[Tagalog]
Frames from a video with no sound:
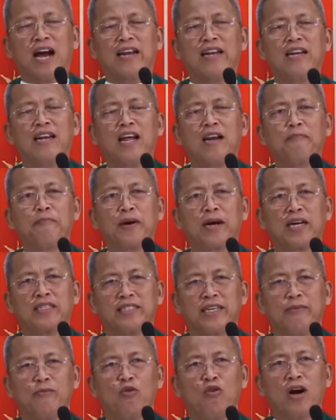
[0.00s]
Nganlan
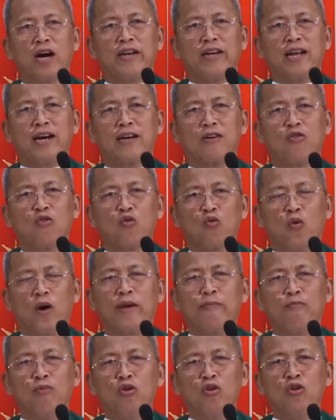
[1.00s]
pakas imong anak og
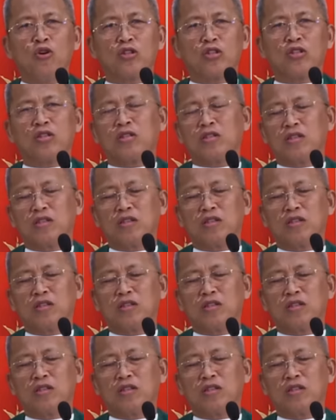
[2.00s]
way buot,